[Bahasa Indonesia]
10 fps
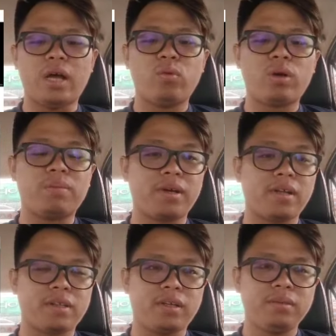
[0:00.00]
Anwar
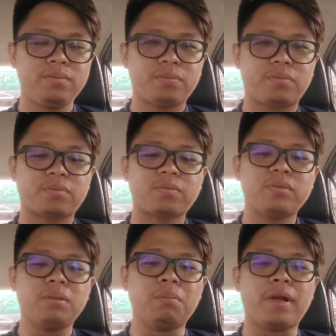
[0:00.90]
berkata,
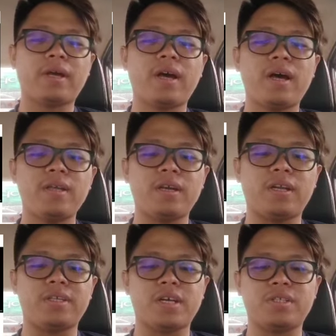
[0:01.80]
mereka hanya
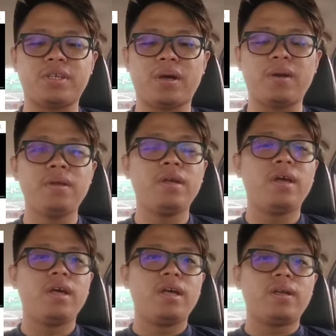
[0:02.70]
dijanjikan
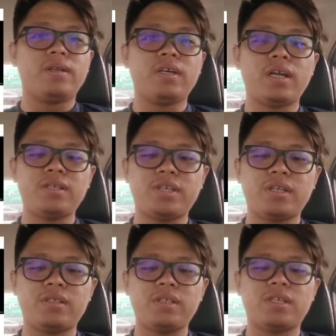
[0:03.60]
dengan
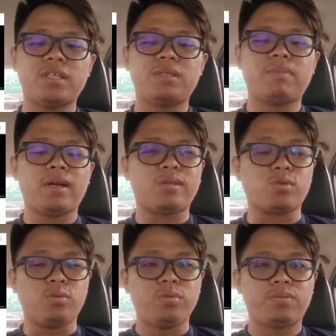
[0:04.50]
janji-janji
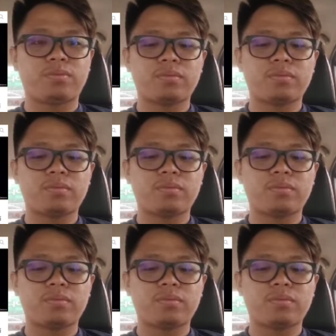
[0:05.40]
palsu